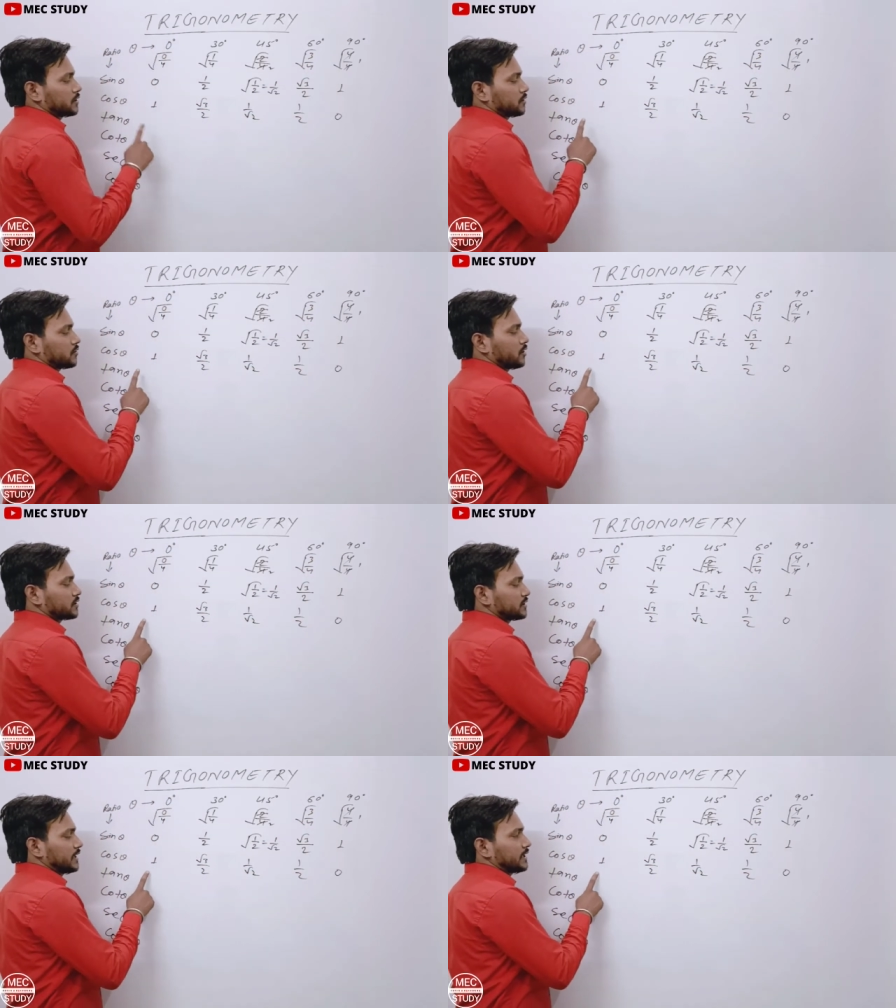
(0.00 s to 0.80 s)
कॉस
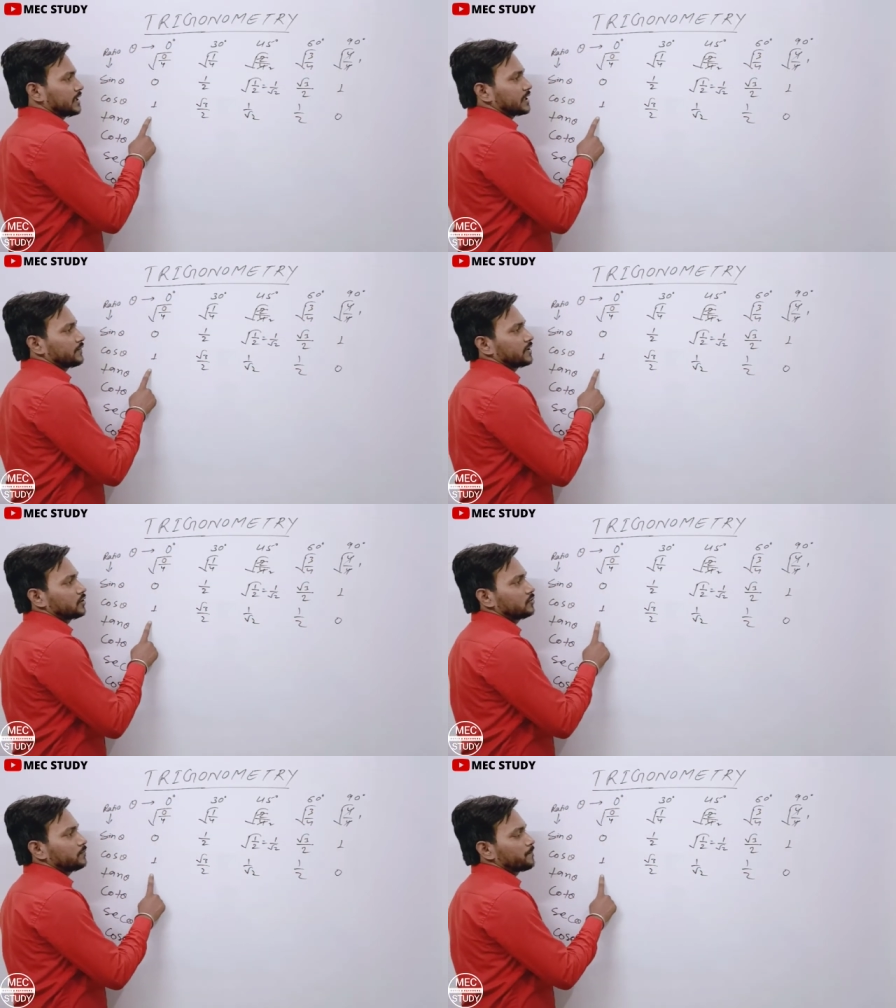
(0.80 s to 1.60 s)
नाइन्टी का वैल्यू
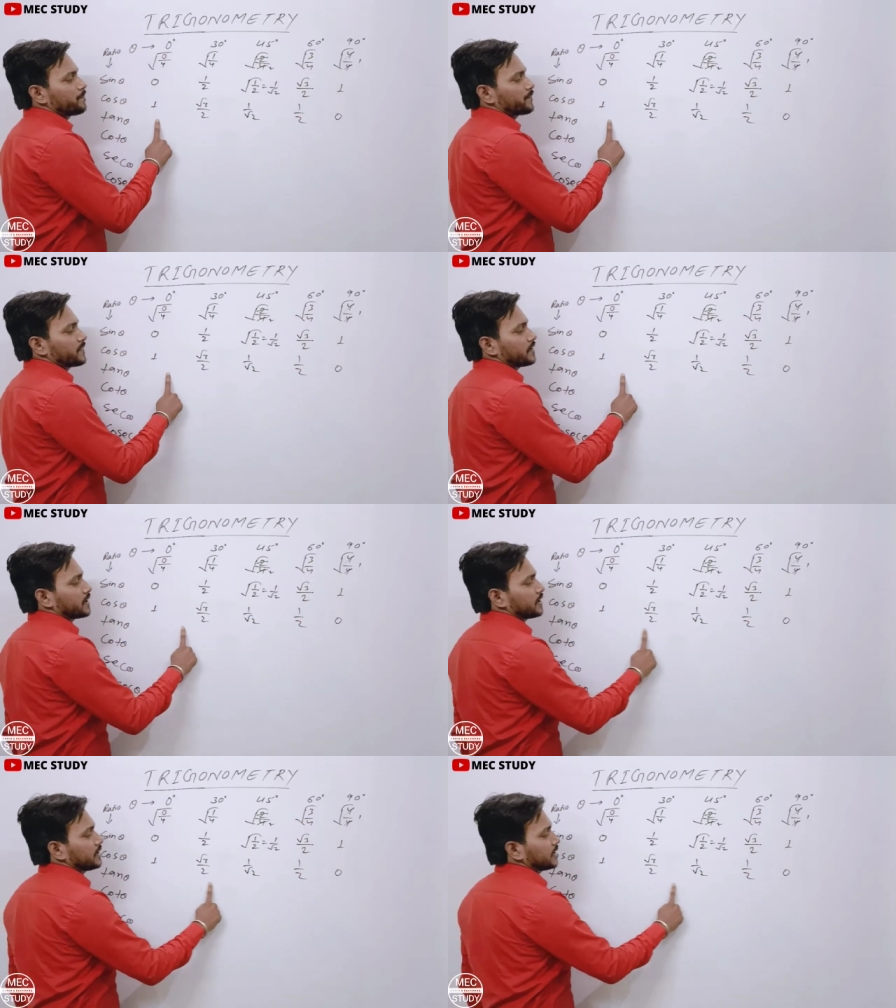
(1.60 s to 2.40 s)
देखिए
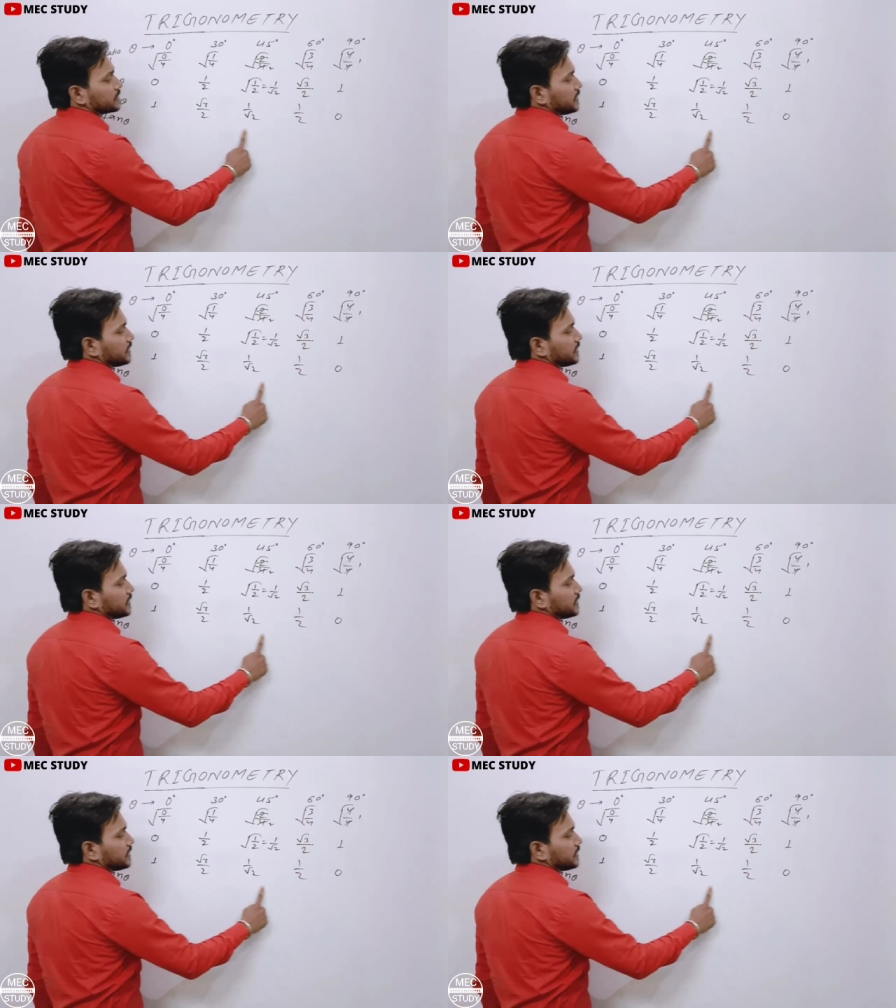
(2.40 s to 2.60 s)
ध्यान से